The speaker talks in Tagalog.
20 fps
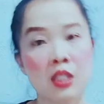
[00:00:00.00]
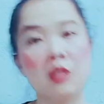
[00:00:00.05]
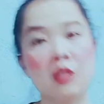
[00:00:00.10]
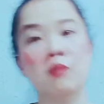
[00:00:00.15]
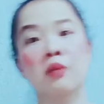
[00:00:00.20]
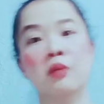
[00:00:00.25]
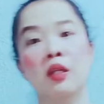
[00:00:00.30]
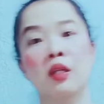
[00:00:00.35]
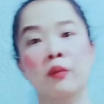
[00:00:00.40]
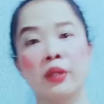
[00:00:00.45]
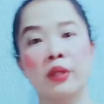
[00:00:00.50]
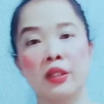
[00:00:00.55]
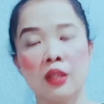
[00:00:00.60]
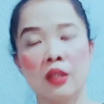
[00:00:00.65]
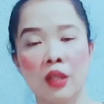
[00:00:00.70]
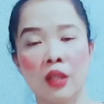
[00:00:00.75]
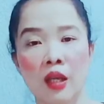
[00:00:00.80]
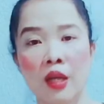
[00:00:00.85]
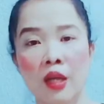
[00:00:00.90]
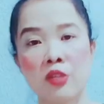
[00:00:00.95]
i-evaluate
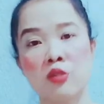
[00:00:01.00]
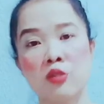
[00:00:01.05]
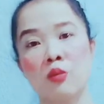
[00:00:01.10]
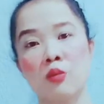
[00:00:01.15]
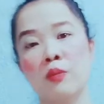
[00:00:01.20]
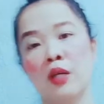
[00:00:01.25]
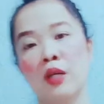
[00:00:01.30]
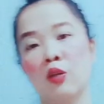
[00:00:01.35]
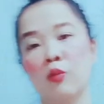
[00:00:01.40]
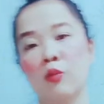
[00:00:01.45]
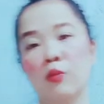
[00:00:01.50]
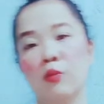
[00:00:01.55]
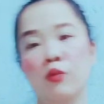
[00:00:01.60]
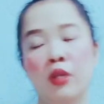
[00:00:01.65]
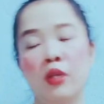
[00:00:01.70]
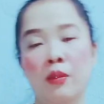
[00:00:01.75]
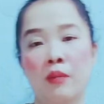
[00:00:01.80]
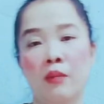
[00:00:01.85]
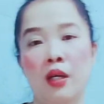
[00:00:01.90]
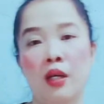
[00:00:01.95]
nila, so, bago po yan